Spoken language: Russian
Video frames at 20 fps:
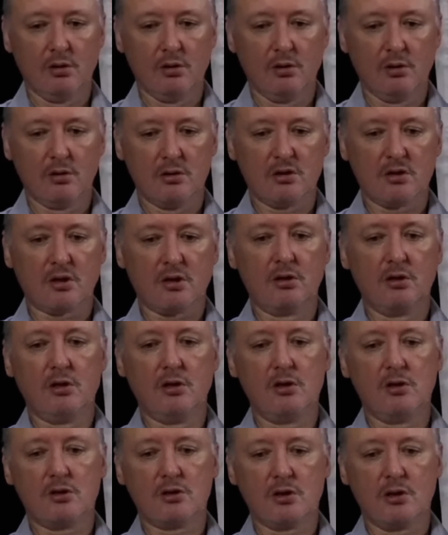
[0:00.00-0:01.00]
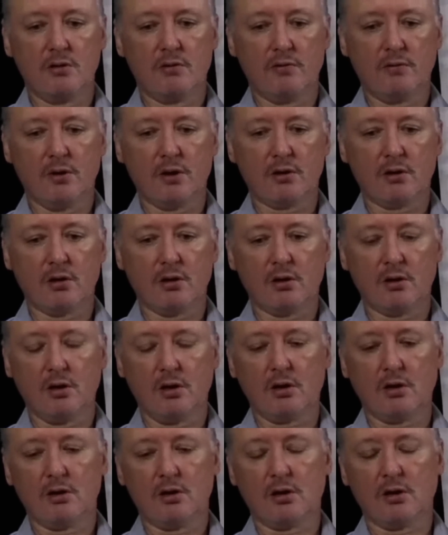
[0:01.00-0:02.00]
стратегические факторы,
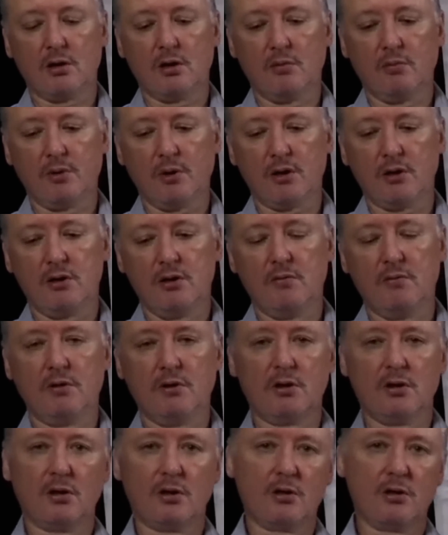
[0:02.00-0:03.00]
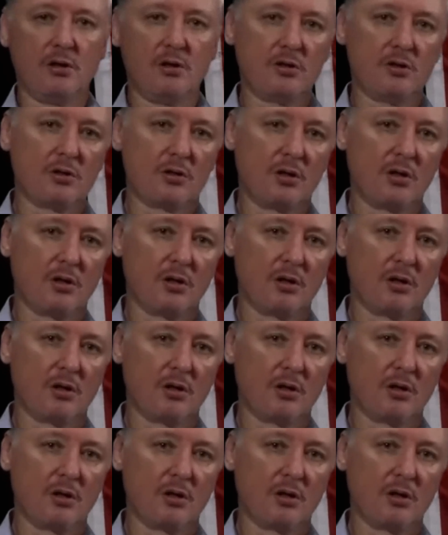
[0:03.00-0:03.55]
так и оперативные и тактические